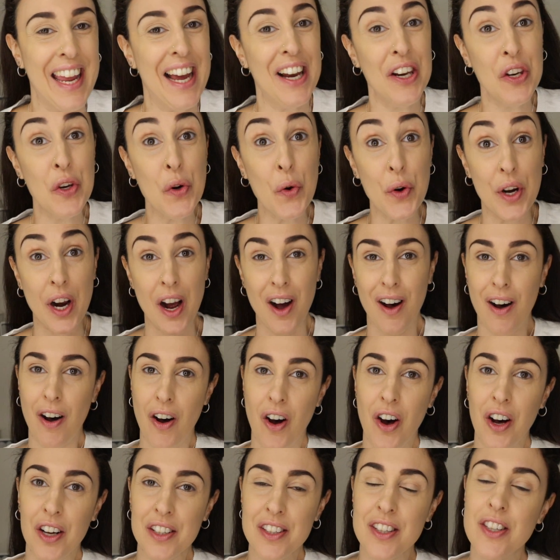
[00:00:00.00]
Allora,
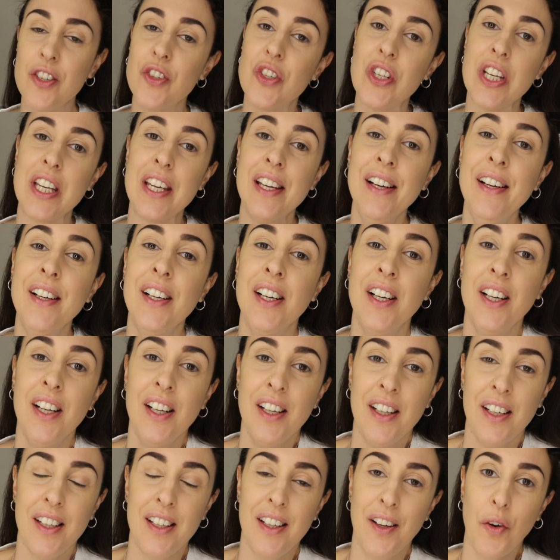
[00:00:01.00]
oggi
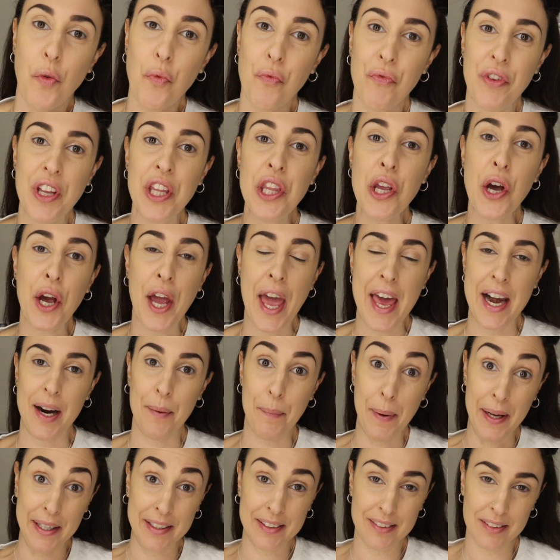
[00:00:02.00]
eh, un video che era
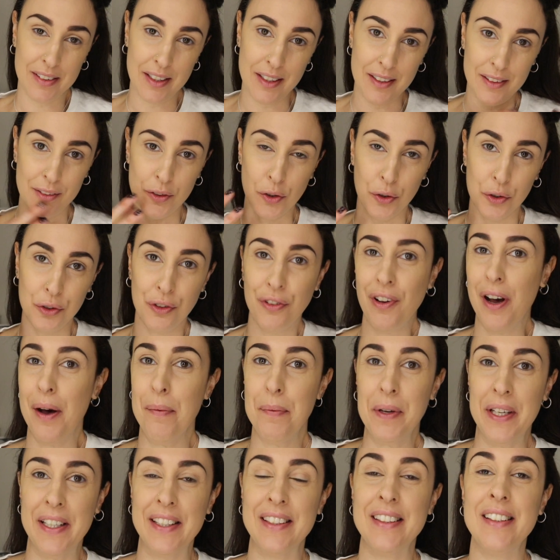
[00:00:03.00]
partito, doveva
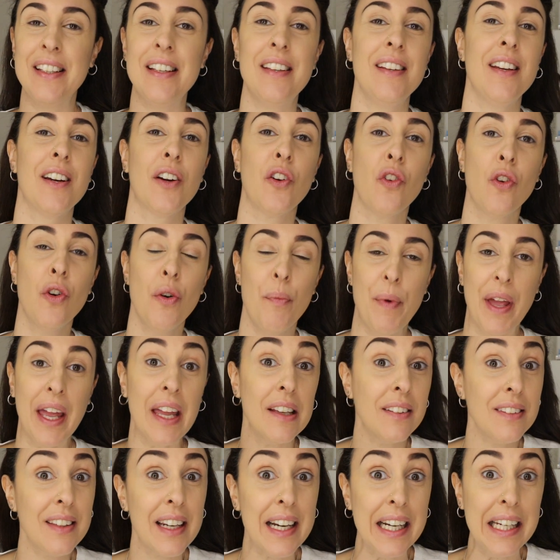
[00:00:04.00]
partire come
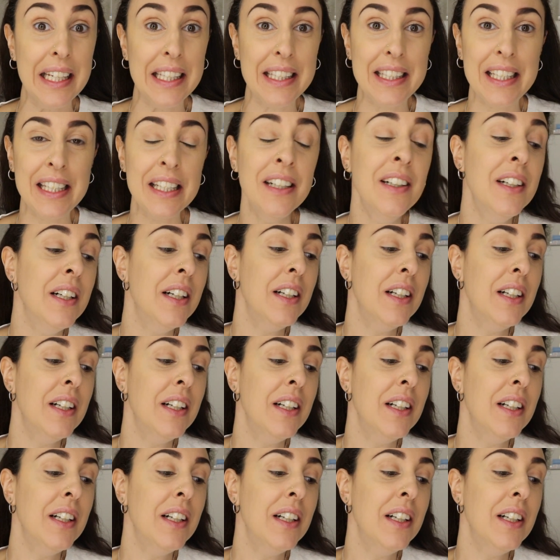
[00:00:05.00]
get ready